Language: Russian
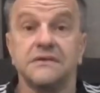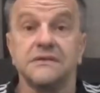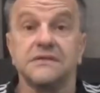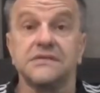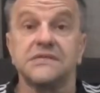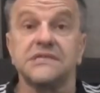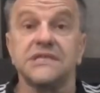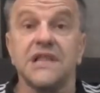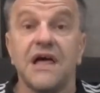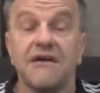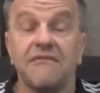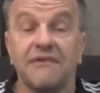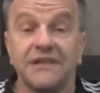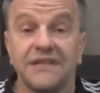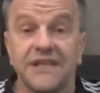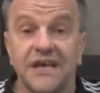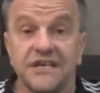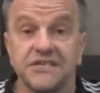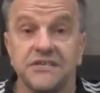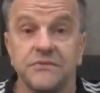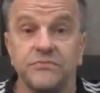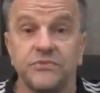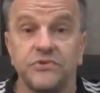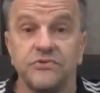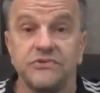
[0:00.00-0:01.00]
слава
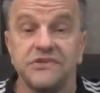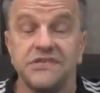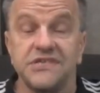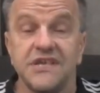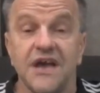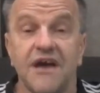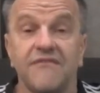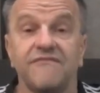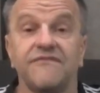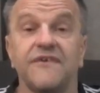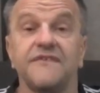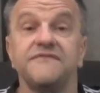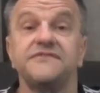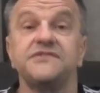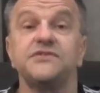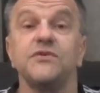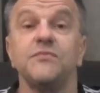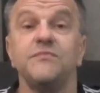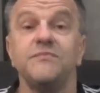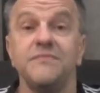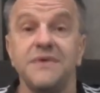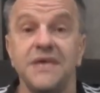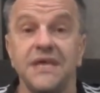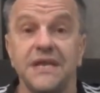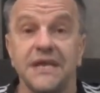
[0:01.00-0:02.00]
нашим друзьям во
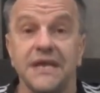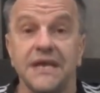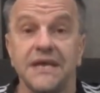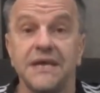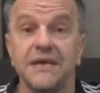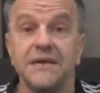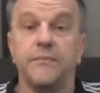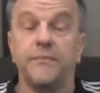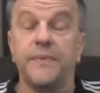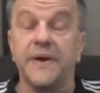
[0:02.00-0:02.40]
всем мире.